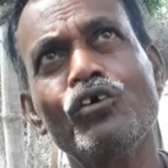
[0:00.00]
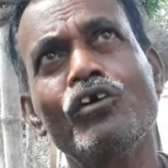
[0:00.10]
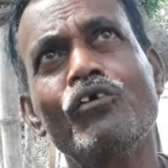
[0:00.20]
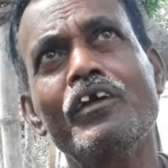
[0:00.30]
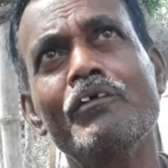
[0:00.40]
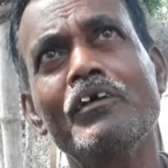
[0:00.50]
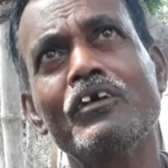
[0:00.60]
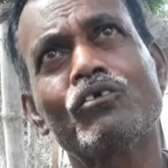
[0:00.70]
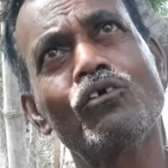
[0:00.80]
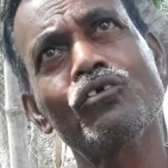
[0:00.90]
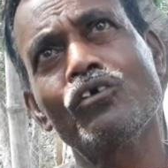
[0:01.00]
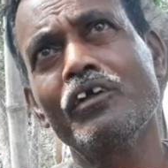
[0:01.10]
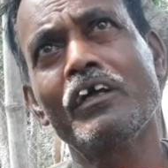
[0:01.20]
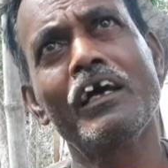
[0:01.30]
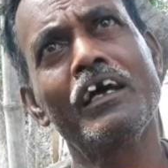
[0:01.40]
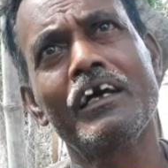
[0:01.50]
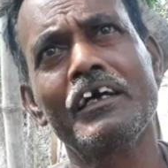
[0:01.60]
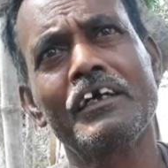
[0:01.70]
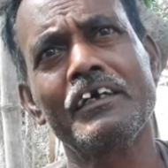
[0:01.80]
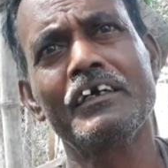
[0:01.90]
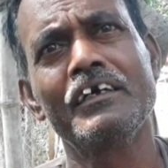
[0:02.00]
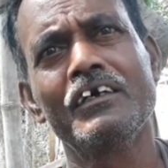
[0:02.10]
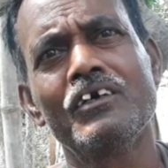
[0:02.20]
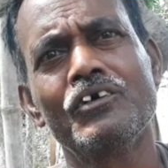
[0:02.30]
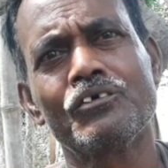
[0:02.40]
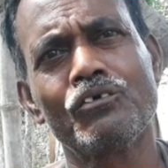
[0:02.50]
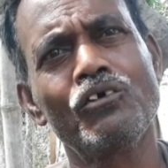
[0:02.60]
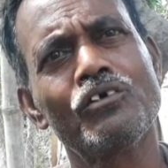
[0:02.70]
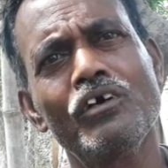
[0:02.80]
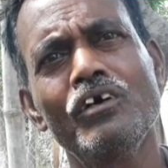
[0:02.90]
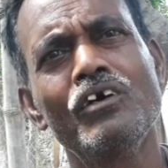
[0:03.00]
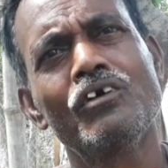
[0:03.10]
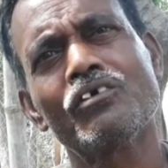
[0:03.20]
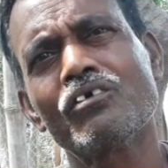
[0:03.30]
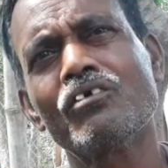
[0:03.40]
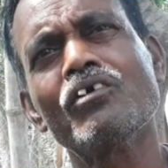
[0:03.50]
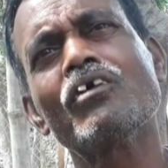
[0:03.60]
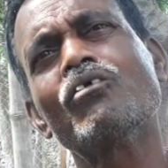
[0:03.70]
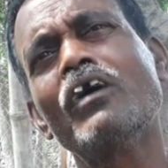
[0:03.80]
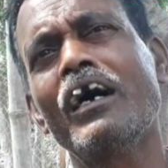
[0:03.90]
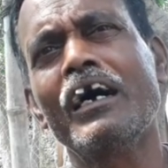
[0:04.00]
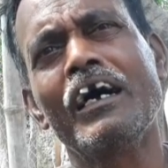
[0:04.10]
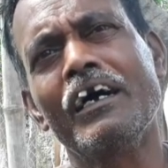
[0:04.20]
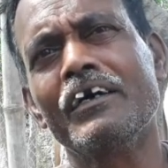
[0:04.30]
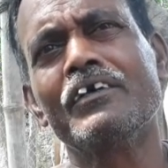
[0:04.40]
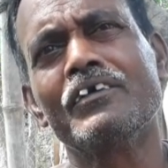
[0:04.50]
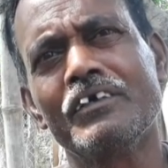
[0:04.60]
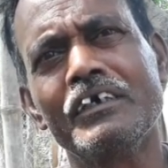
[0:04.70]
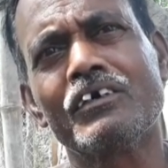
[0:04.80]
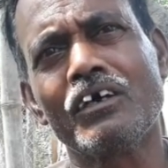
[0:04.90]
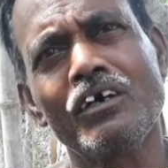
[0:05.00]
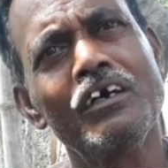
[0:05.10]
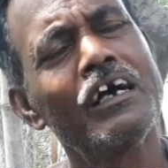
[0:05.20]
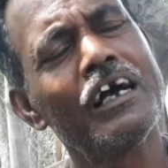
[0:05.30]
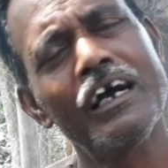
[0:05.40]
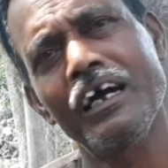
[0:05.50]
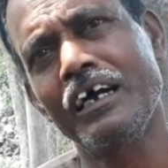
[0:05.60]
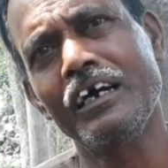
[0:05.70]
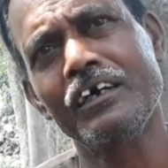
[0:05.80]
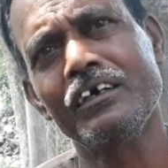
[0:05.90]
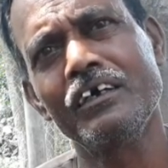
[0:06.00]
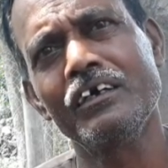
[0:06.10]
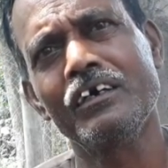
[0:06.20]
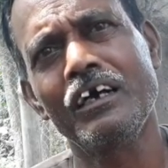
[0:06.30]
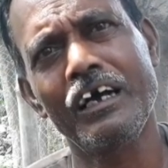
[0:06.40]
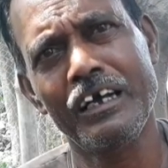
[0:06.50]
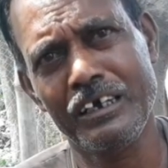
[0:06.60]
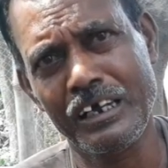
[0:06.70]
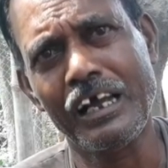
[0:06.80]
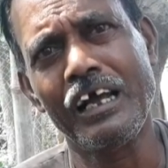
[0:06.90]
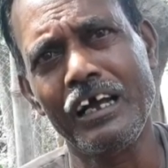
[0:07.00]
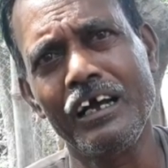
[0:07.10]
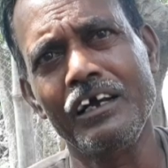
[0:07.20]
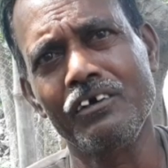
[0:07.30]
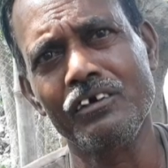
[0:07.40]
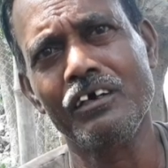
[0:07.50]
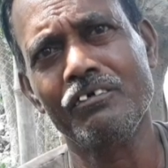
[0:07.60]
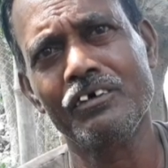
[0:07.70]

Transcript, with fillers: ষোলো করে দেবে ষোলো ষোলো হ্যাঁ হ্যাঁ হ্যাঁ আচ্ছা মানে ওটা 19 19 20 20 টাকা রিস্ক হয়ে মানে বেশি হ্যাঁ হ্যাঁ পার্সেন্টেজ হ্যাঁ হ্যাঁ মানে